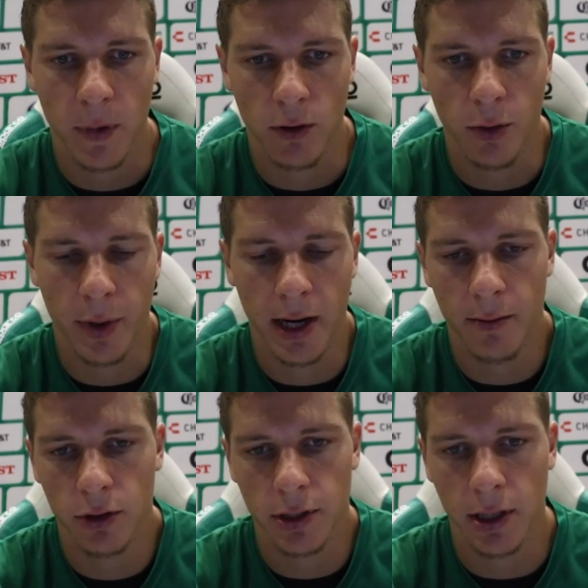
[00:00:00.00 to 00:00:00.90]
lo
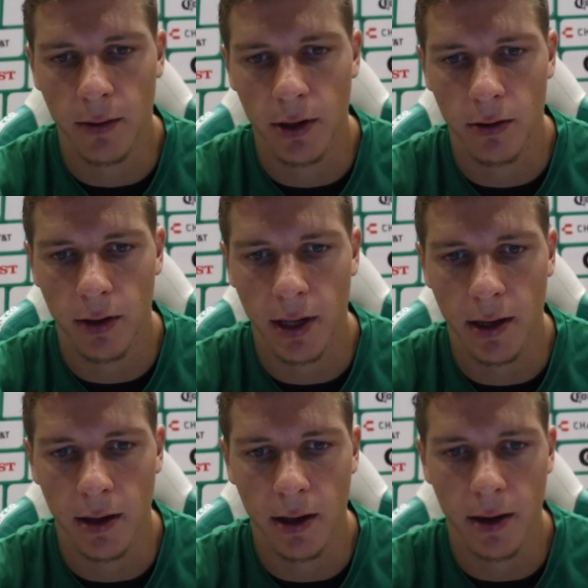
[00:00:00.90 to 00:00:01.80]
esperamos y bueno,
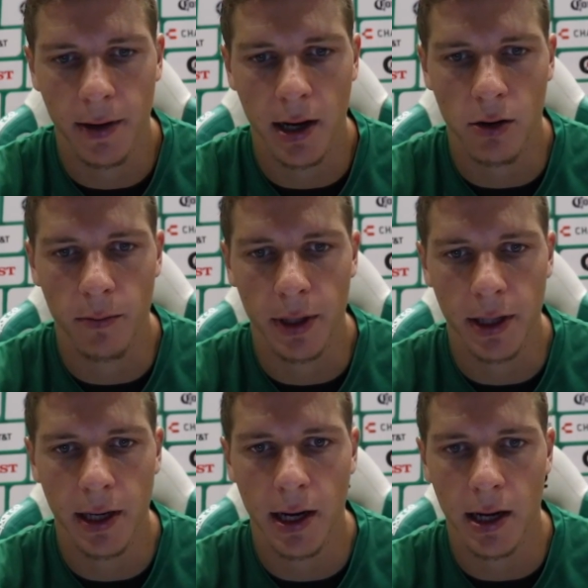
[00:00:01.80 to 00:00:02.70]
que, venga a
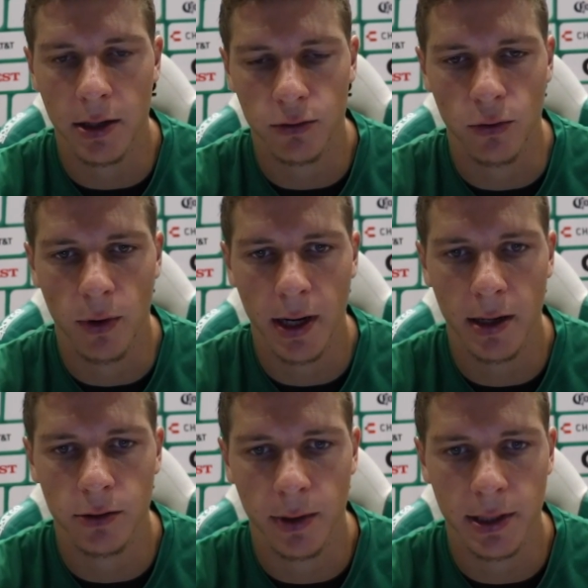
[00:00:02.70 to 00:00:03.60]
competir y a ganarse un lugar,
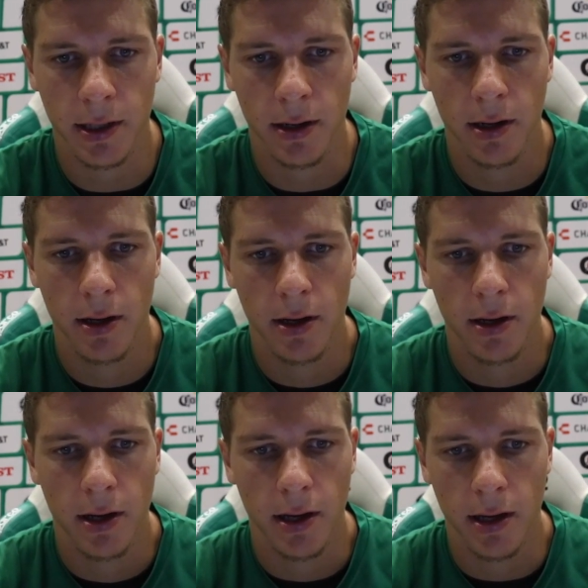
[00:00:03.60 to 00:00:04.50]
eso va a ser
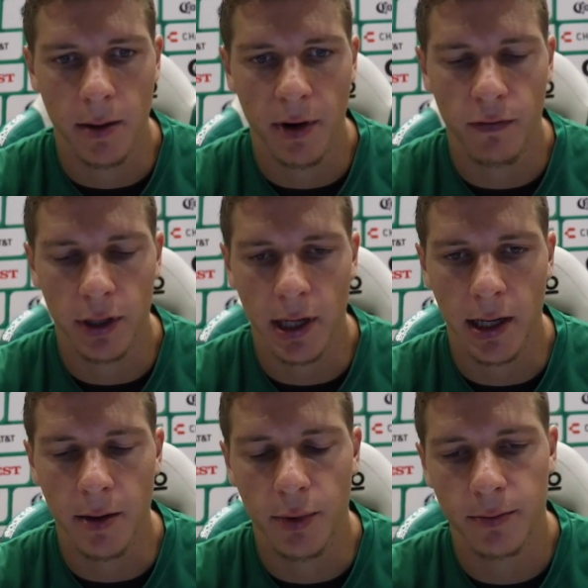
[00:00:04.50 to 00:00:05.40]
más fuerte al
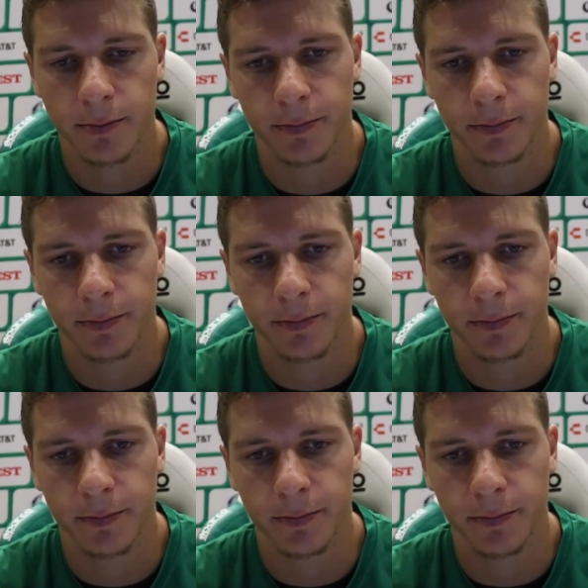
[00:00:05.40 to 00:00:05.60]
equipo.